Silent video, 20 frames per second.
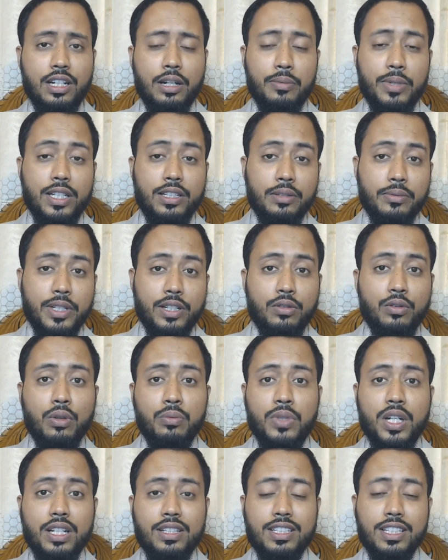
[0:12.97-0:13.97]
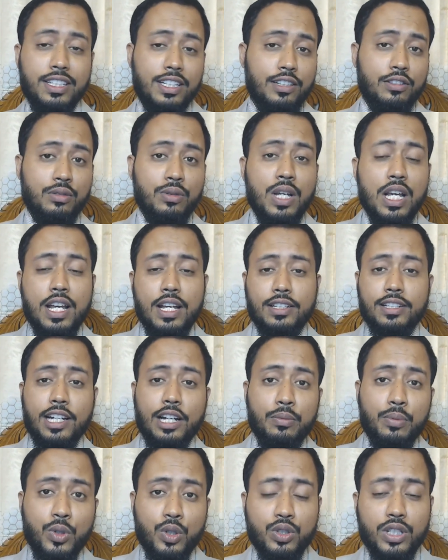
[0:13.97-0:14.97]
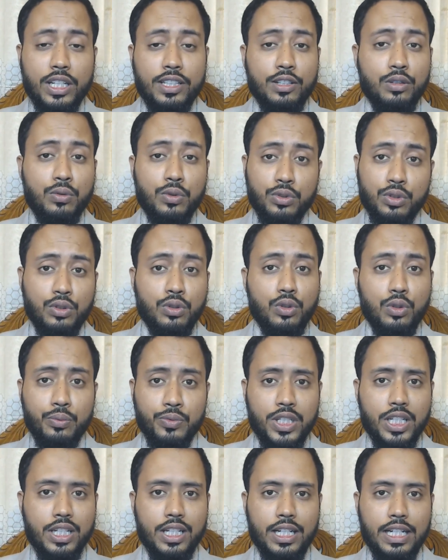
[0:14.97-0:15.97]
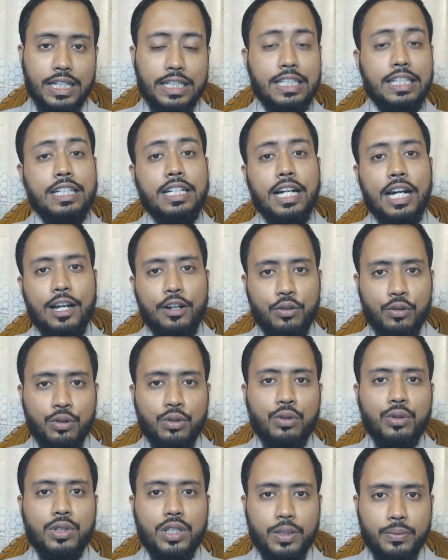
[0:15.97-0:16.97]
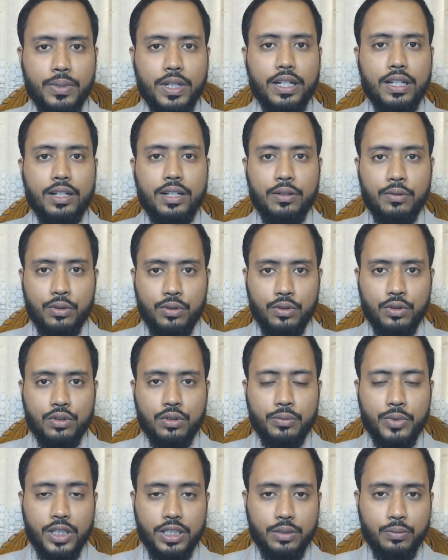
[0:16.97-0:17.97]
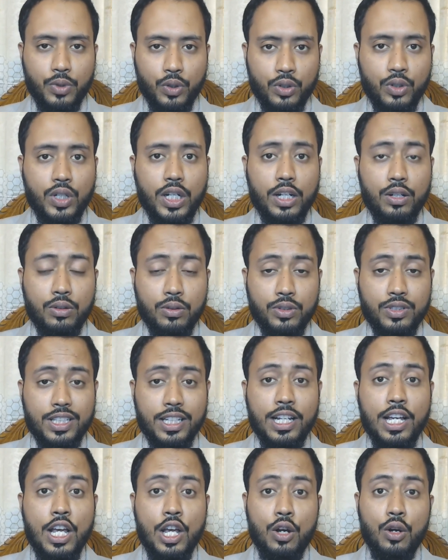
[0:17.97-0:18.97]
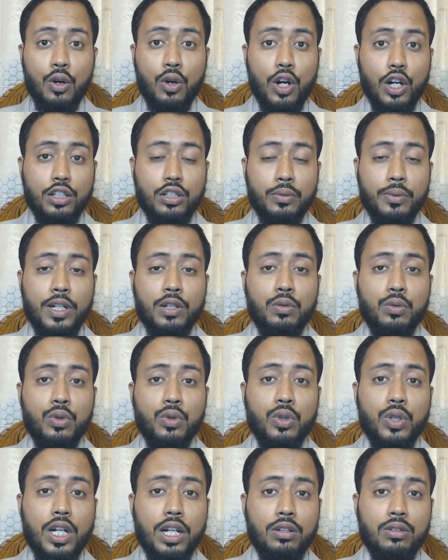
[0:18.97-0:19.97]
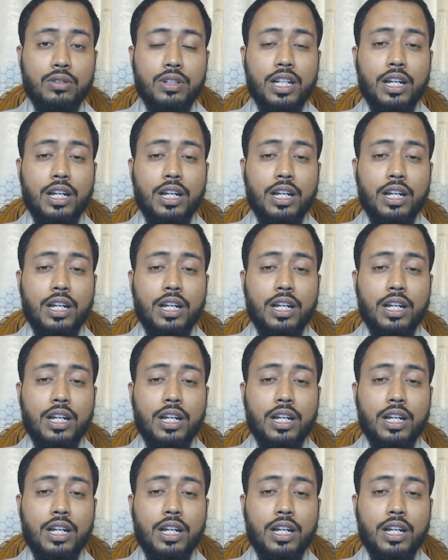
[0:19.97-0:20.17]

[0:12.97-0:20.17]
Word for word: খাবার দাবার কম খাচ্ছেন কিন্তু তারপরও তাদের ওজন কমছে না এটির কারণ হতে পারে অন্যতম একটি বড় কারণ হচ্ছে হয়তোবা কোনো কারণে